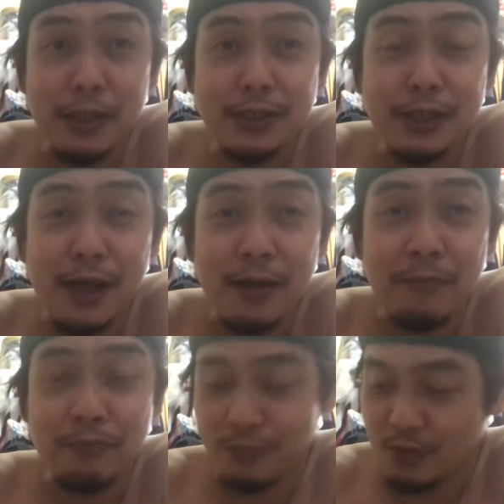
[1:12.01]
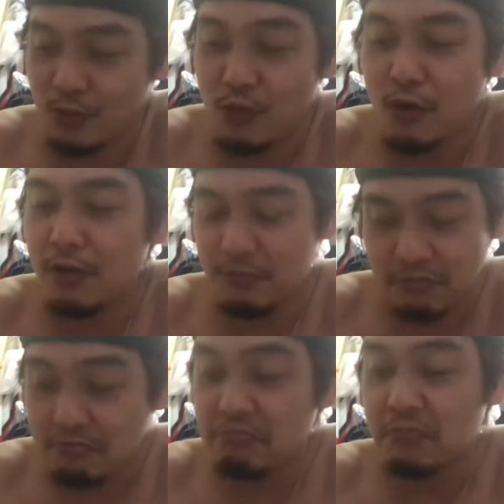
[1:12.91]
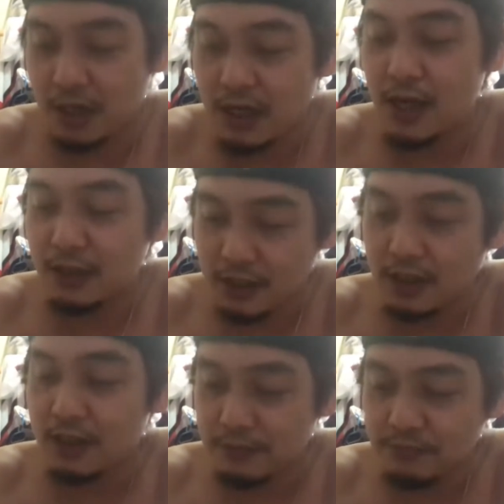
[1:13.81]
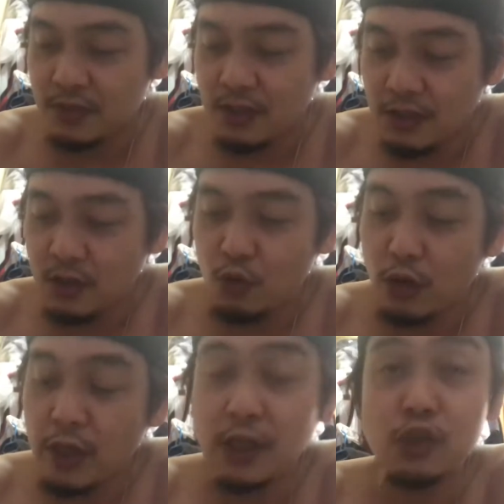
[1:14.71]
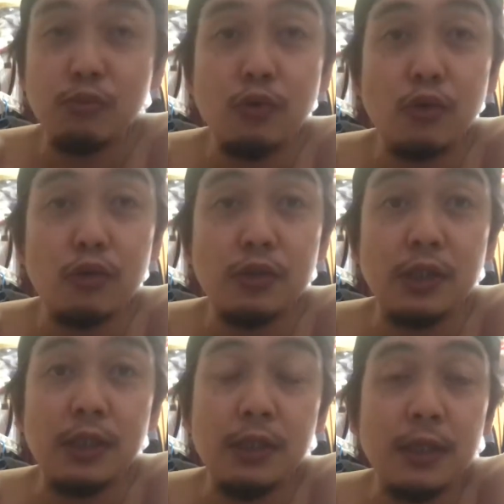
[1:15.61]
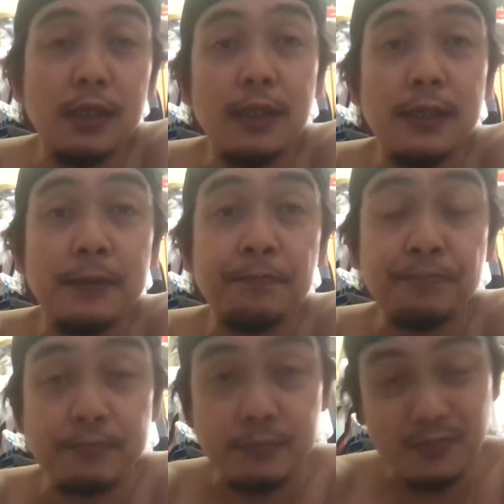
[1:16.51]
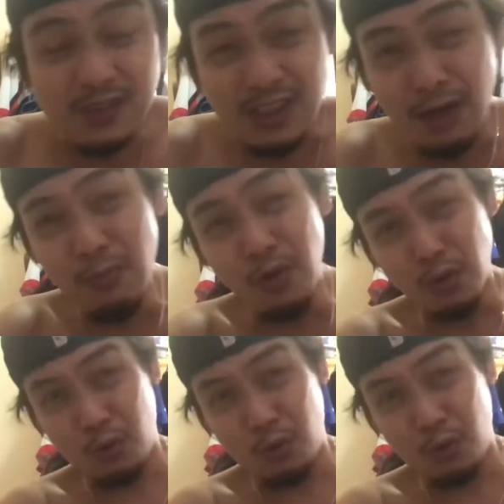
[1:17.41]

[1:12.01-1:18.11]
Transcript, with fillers: si ka. Baga lang ta. Nung kaya nga sumurot ti amuyo oh,